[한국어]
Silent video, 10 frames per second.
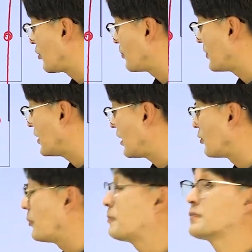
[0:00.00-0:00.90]
높이가
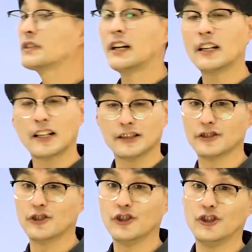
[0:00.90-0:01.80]

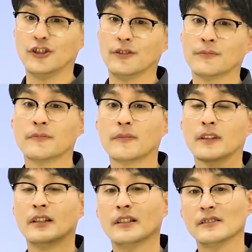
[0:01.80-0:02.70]
높다라는 건
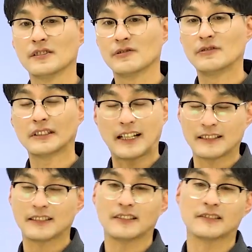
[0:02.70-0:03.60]
지구가
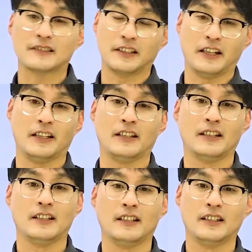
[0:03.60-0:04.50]
따뜻했을 때
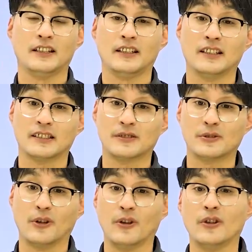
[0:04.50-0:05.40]

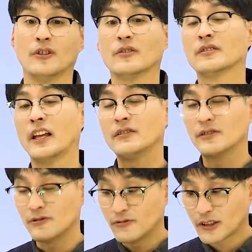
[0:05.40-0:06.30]
그쵸
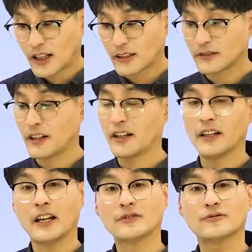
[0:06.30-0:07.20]
지구가 따뜻해야
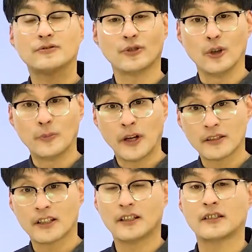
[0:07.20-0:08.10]
해수도
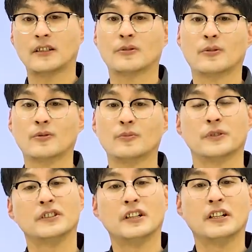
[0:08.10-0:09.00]
열팽창을 할 거고
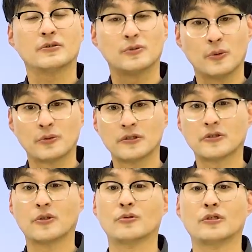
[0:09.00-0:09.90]
빙하도 녹을
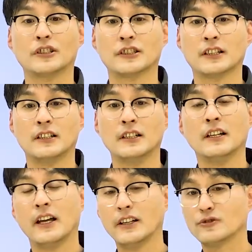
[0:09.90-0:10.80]
거고 하니까
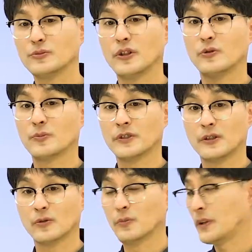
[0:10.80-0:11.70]
해수면의
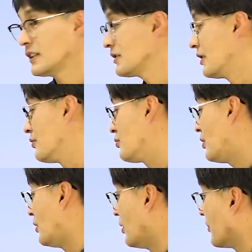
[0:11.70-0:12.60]
높이가
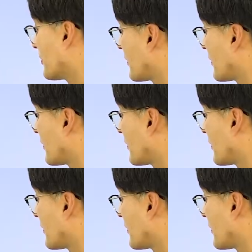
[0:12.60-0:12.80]
높아지겠죠.